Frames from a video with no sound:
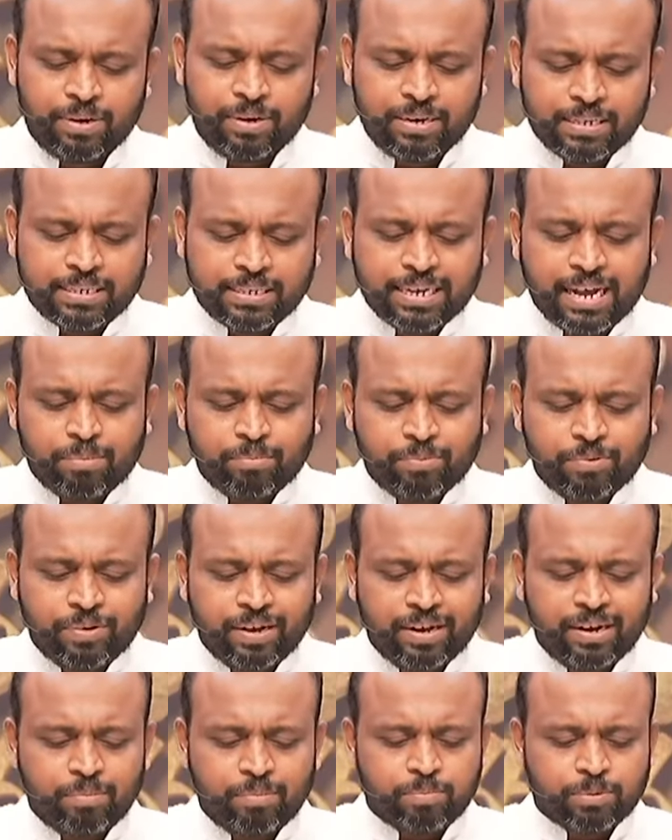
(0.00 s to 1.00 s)
ஒன்று
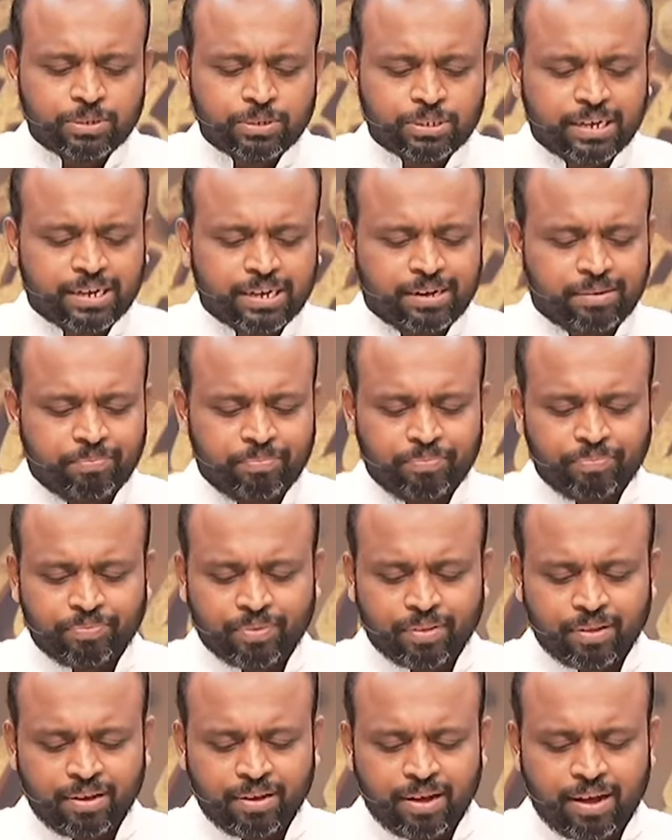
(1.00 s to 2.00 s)
சாமுவேலின் புஸ்தகம்
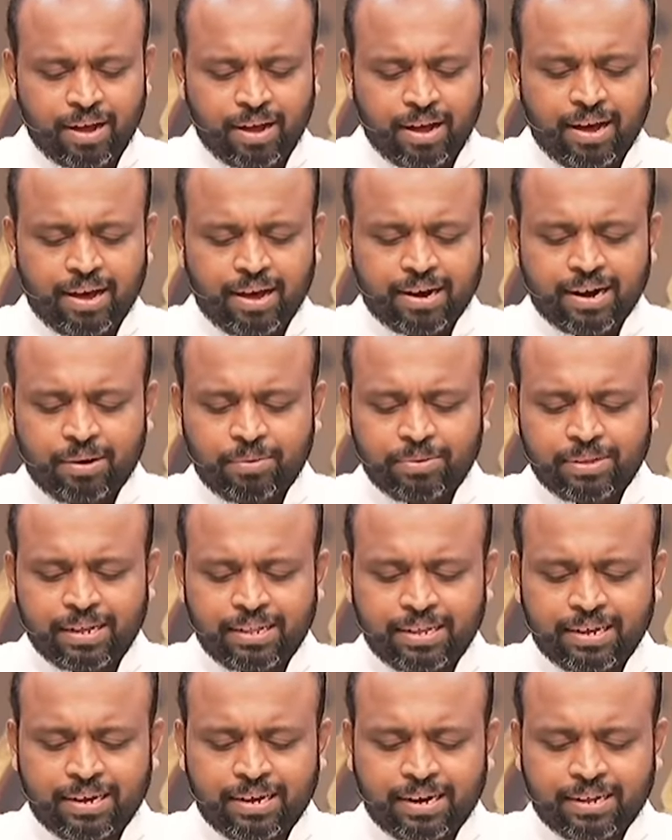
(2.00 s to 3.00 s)
ஆறாவது
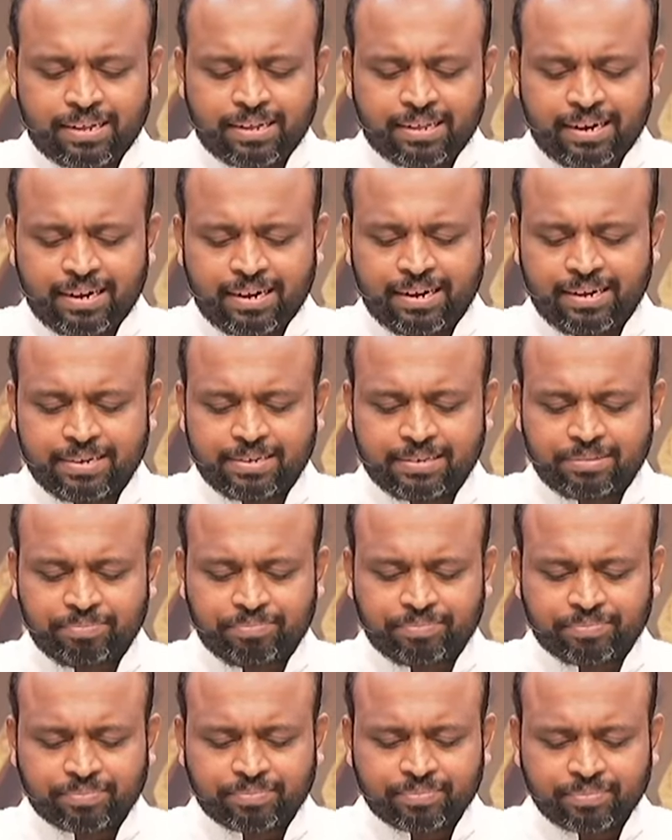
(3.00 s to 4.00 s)
அதிகாரத்தில்
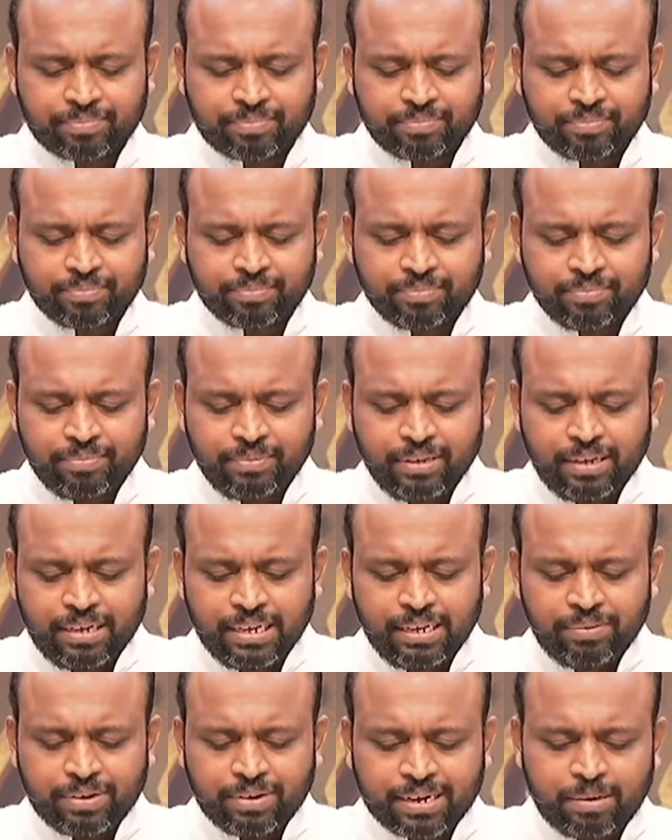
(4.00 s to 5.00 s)

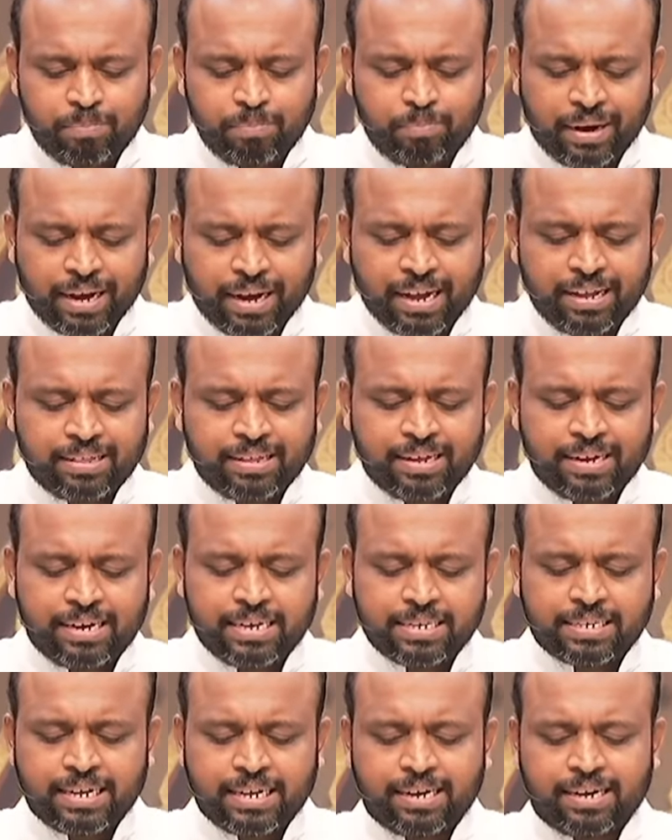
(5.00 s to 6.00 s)
இவர்கள் பயந்து
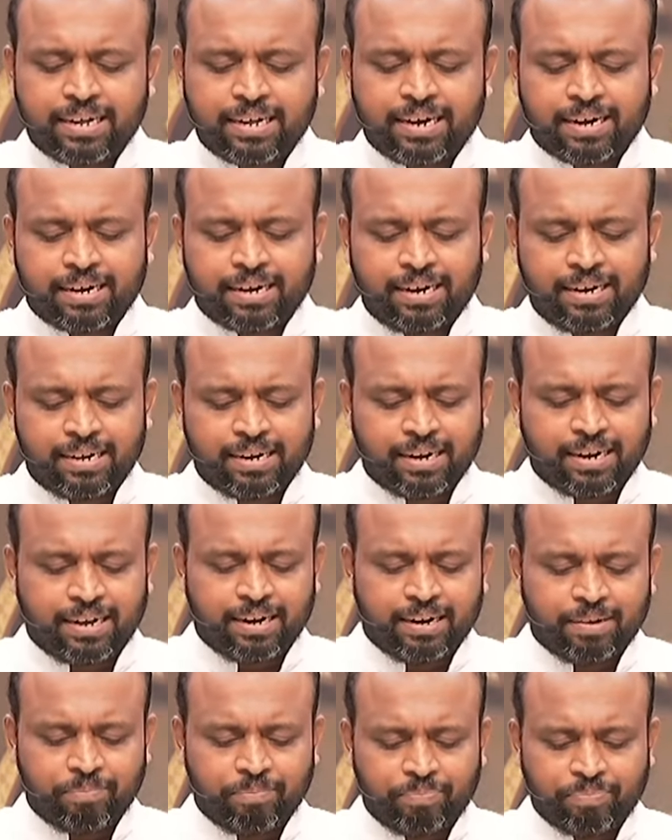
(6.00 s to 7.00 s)
என்ன செய்கிறார்கள்
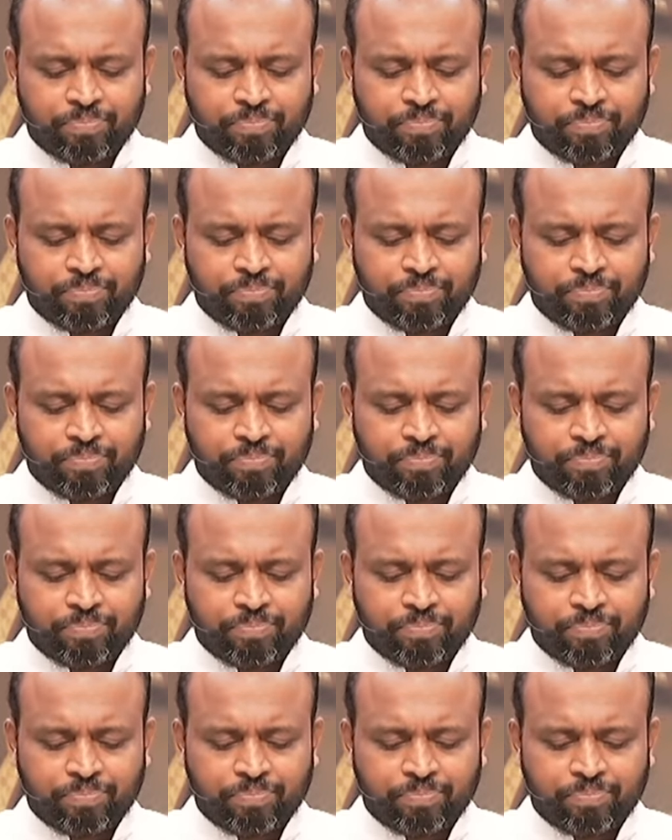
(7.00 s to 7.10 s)
என்றால்